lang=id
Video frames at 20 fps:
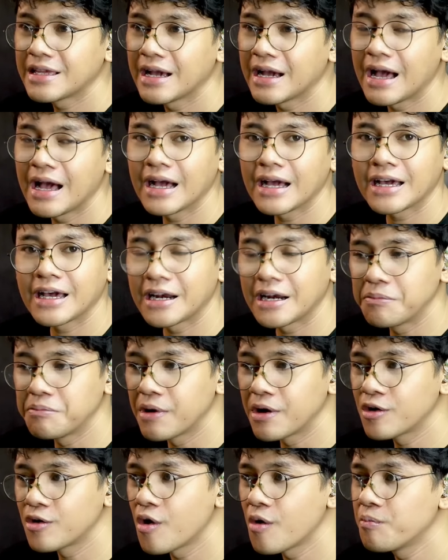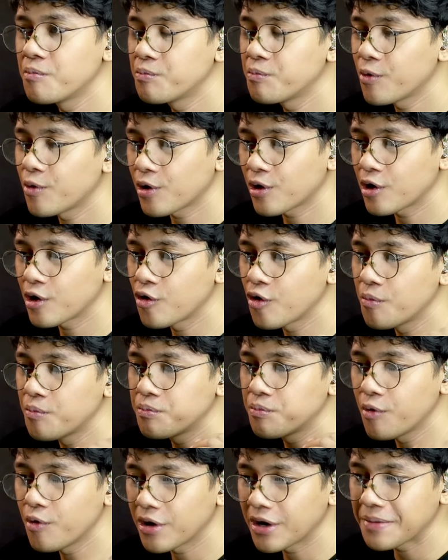yang akan
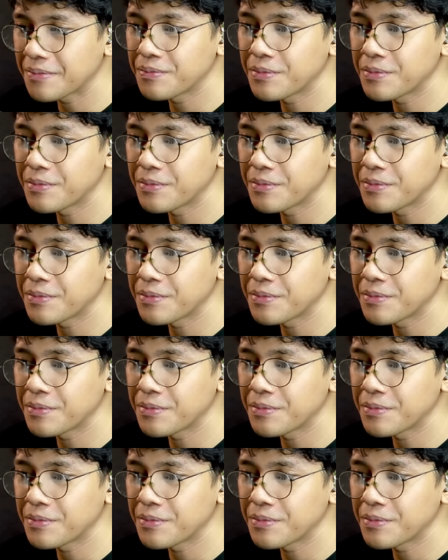mengompor-ngompori